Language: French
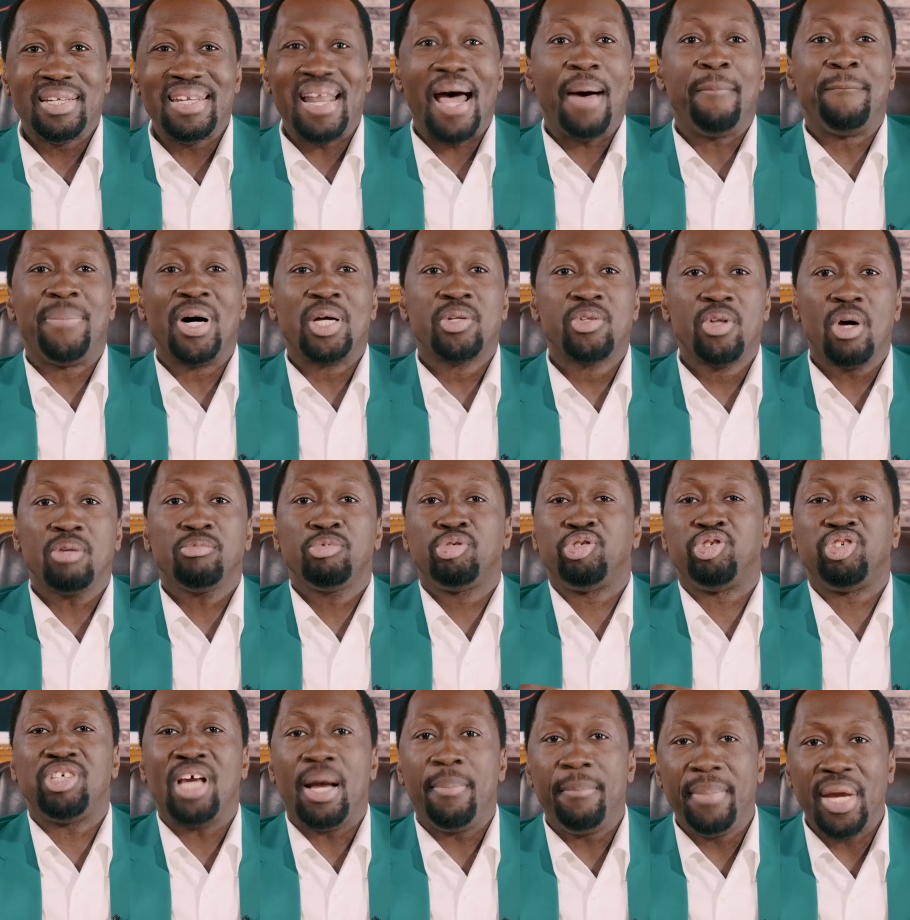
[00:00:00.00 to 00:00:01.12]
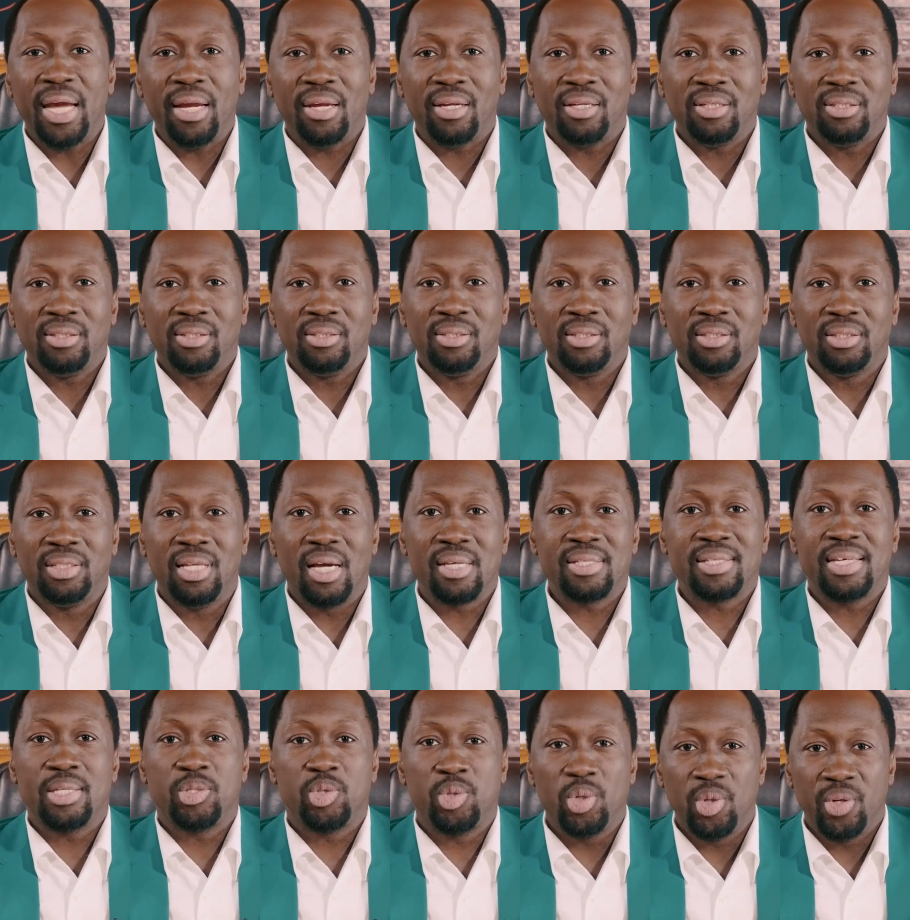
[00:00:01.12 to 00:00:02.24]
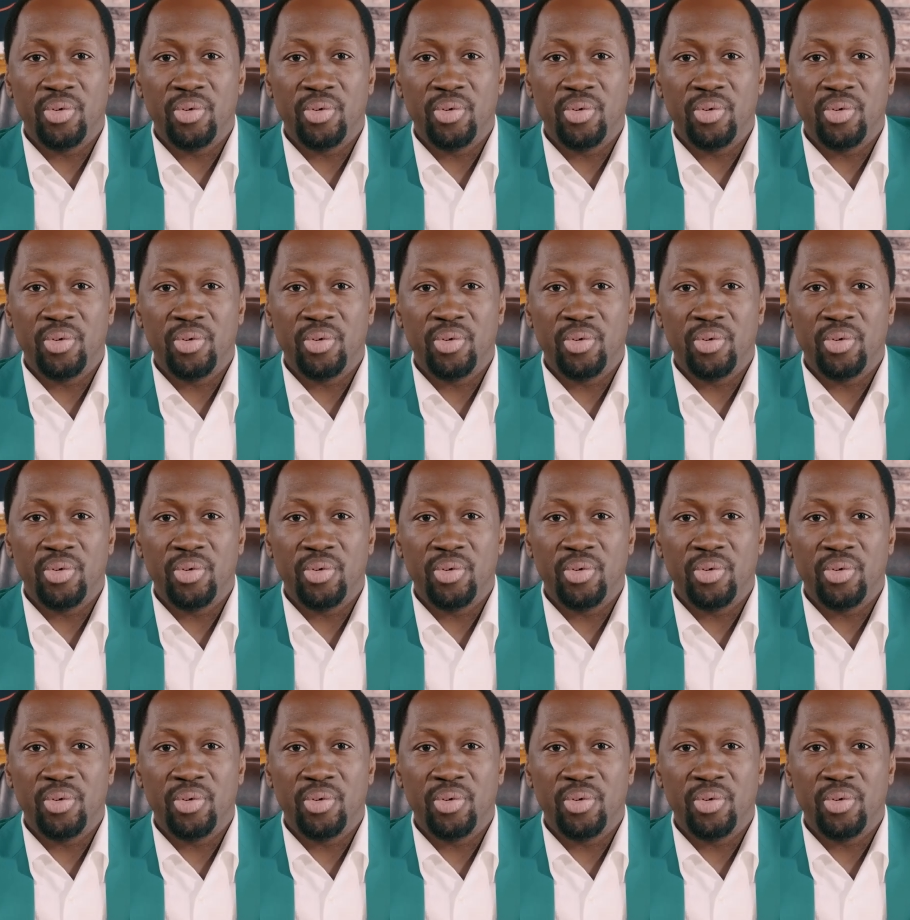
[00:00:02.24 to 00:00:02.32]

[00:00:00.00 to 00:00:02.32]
n'abandonne jamais dans ses